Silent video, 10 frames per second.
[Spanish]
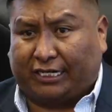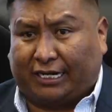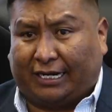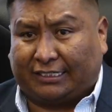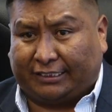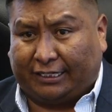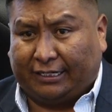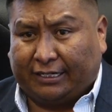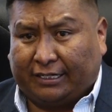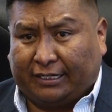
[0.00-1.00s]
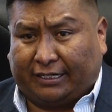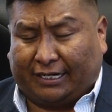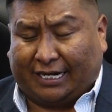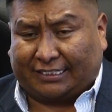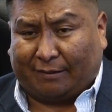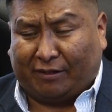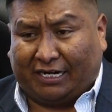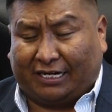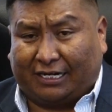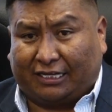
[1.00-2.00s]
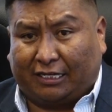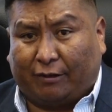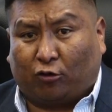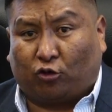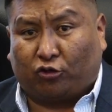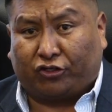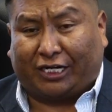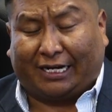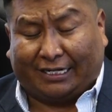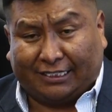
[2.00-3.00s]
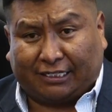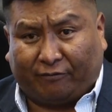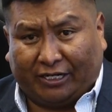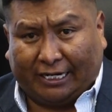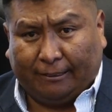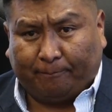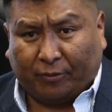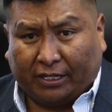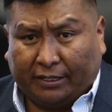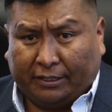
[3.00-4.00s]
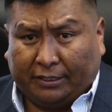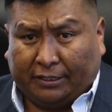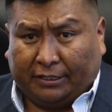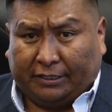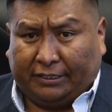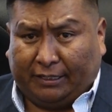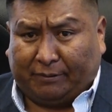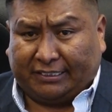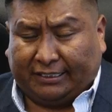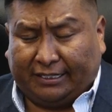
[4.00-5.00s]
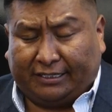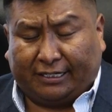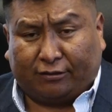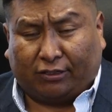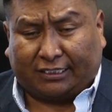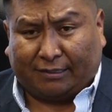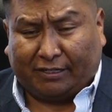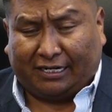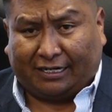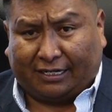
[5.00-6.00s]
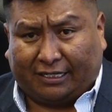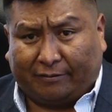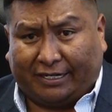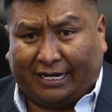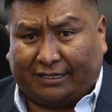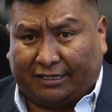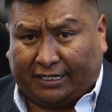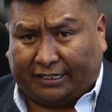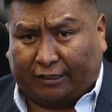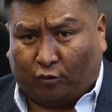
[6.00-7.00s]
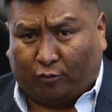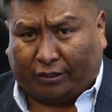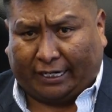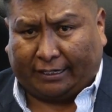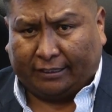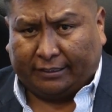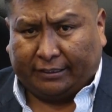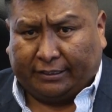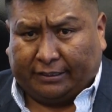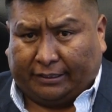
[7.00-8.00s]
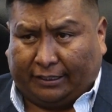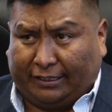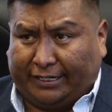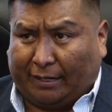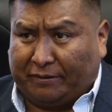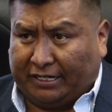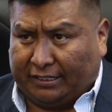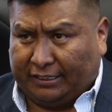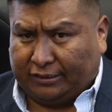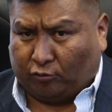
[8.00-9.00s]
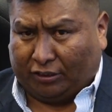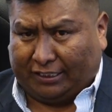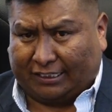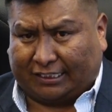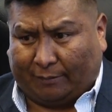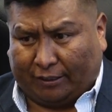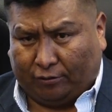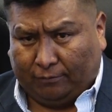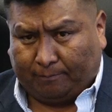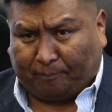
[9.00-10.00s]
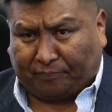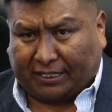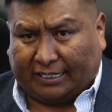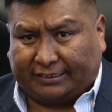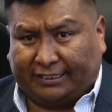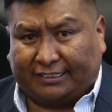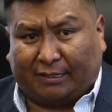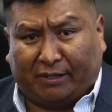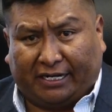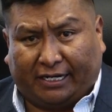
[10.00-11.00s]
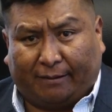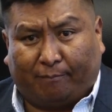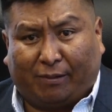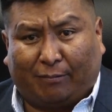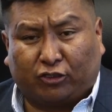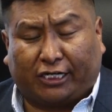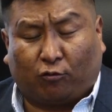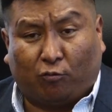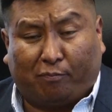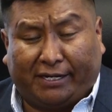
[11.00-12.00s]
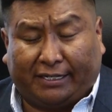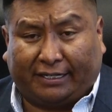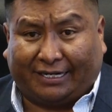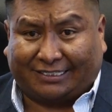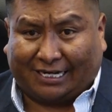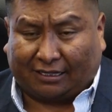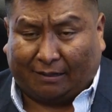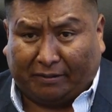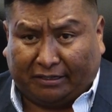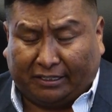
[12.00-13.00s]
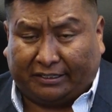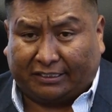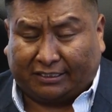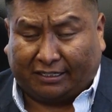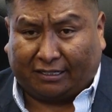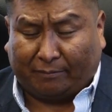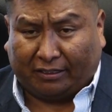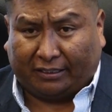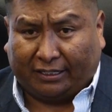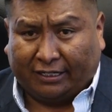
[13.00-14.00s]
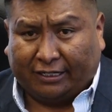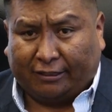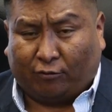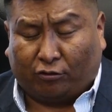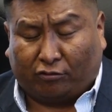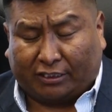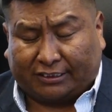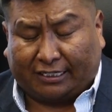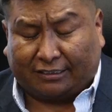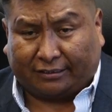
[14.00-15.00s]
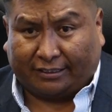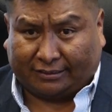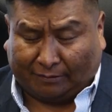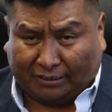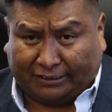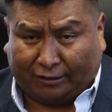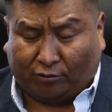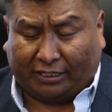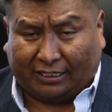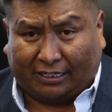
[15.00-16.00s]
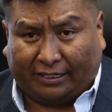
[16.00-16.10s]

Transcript: a hacer que la Asamblea Legislativa conozca la lista final y el presidente nato de la Asamblea Legislativa ya tendría que convocar el día viernes o el día sábado Así de esa manera vamos a cumplir exactamente y estrictamente con lo que está establecido en la